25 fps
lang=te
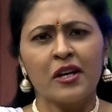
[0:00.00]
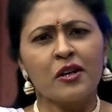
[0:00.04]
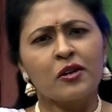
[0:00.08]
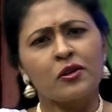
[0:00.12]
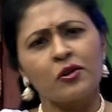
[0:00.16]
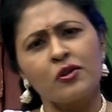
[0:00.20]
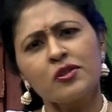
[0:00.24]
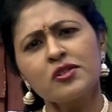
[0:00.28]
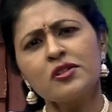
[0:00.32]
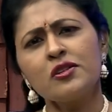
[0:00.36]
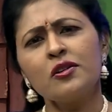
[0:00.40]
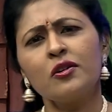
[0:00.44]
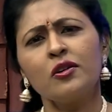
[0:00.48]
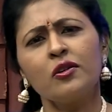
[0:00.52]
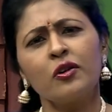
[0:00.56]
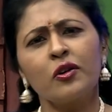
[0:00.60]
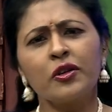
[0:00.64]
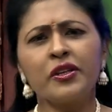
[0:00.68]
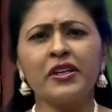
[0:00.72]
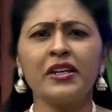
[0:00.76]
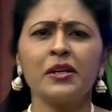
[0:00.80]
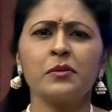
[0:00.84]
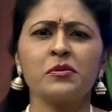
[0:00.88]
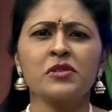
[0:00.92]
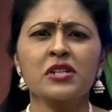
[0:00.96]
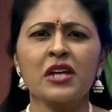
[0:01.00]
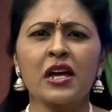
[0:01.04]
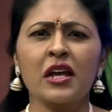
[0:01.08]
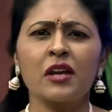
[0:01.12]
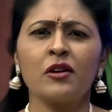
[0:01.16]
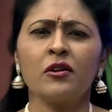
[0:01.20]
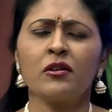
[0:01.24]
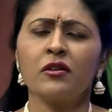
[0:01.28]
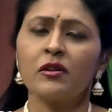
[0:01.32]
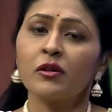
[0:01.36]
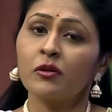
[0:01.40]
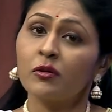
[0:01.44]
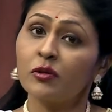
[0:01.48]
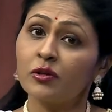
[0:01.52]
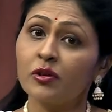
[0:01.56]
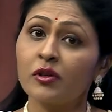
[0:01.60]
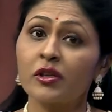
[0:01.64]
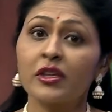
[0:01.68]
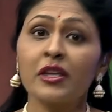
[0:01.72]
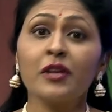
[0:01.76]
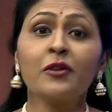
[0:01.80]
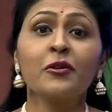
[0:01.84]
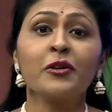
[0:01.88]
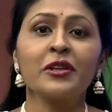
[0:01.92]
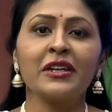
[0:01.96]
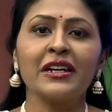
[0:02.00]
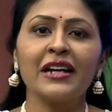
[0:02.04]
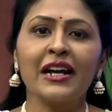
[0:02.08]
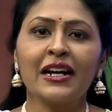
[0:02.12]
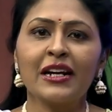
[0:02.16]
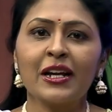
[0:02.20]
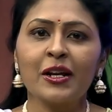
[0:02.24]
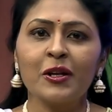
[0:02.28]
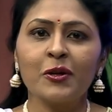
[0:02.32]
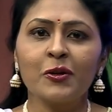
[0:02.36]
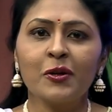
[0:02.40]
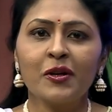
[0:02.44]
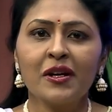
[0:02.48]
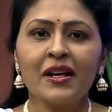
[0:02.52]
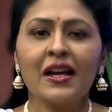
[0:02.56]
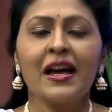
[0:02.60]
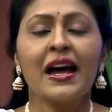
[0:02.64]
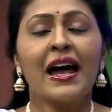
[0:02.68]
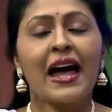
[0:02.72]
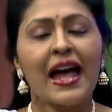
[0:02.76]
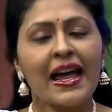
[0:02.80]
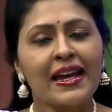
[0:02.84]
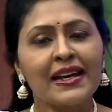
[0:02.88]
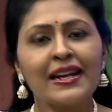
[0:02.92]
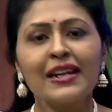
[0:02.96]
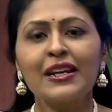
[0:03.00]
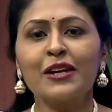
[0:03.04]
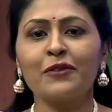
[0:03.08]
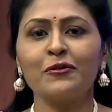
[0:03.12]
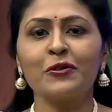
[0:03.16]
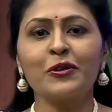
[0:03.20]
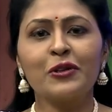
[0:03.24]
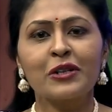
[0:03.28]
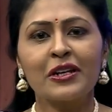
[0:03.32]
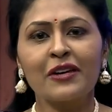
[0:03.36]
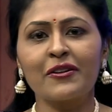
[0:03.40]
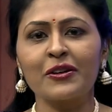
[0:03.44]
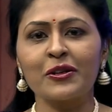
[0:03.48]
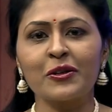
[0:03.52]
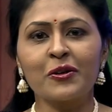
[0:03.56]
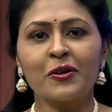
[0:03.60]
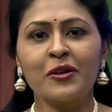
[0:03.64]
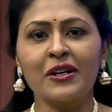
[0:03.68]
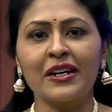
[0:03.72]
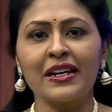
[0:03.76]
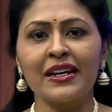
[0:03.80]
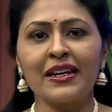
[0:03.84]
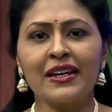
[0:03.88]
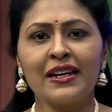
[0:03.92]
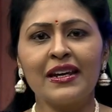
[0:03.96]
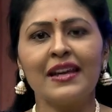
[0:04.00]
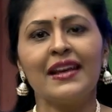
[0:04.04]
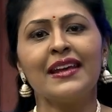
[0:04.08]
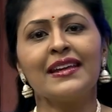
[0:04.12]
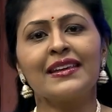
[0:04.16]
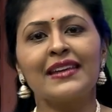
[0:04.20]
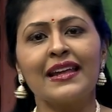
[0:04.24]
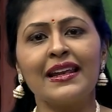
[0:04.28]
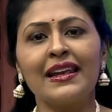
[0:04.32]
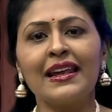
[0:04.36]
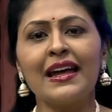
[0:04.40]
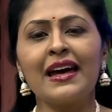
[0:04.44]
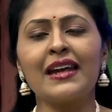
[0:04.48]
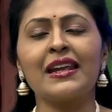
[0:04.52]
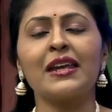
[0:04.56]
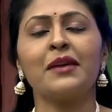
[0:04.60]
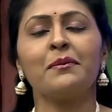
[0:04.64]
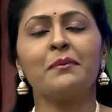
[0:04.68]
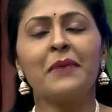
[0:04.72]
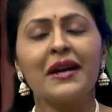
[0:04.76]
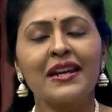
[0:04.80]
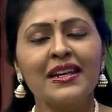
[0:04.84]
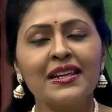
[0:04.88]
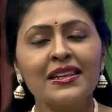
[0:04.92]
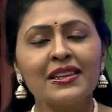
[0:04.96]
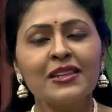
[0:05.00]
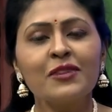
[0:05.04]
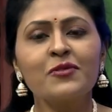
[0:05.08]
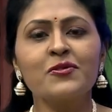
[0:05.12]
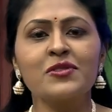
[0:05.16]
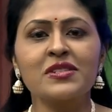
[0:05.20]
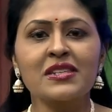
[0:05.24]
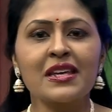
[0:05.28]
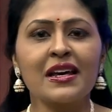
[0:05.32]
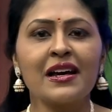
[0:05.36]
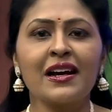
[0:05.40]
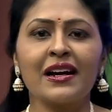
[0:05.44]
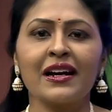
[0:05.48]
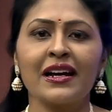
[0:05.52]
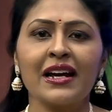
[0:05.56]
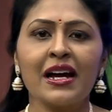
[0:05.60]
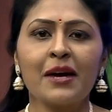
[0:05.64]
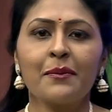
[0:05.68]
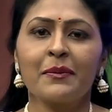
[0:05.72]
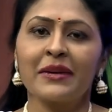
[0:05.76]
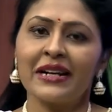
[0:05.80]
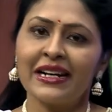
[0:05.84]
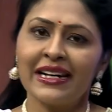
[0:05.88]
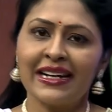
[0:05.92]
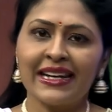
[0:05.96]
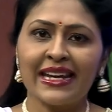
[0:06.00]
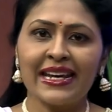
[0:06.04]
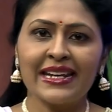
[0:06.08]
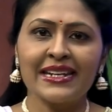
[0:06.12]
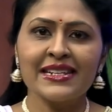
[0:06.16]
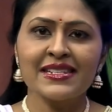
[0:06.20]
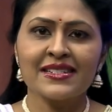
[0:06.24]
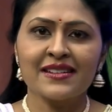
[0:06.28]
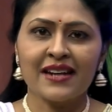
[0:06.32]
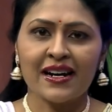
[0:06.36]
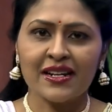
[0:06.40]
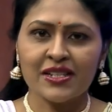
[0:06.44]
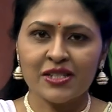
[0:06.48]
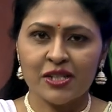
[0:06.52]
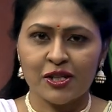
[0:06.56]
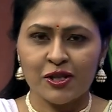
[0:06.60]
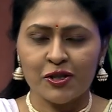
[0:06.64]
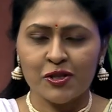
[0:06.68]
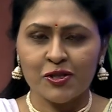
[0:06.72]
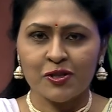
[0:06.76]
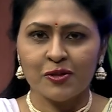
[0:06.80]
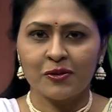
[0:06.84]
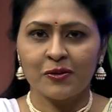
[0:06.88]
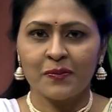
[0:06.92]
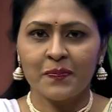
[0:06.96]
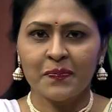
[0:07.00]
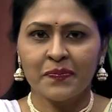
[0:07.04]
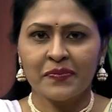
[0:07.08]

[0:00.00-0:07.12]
రోజులో కొద్ది నిమిషాలు కుదిరితే కొద్ది గంటలో హాయిగా నవ్వుకున్నాం అనుకోండి తెల్లారి మరింత ఉత్సాహంగా మనం దేని స్టార్ట్ చేయొచ్చు